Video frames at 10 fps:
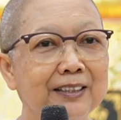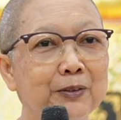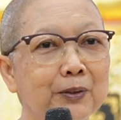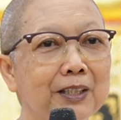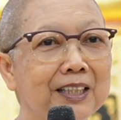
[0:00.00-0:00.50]
อ
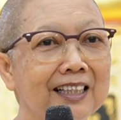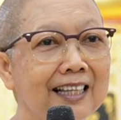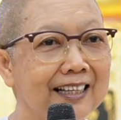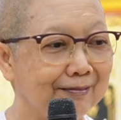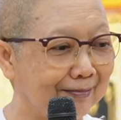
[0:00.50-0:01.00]
ยู่ที่
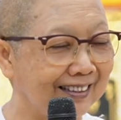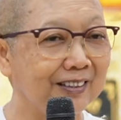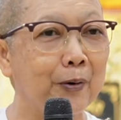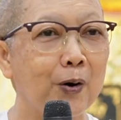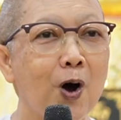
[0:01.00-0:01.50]

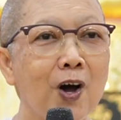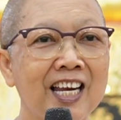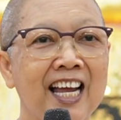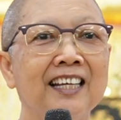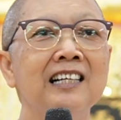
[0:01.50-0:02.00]
หัวข้อไหน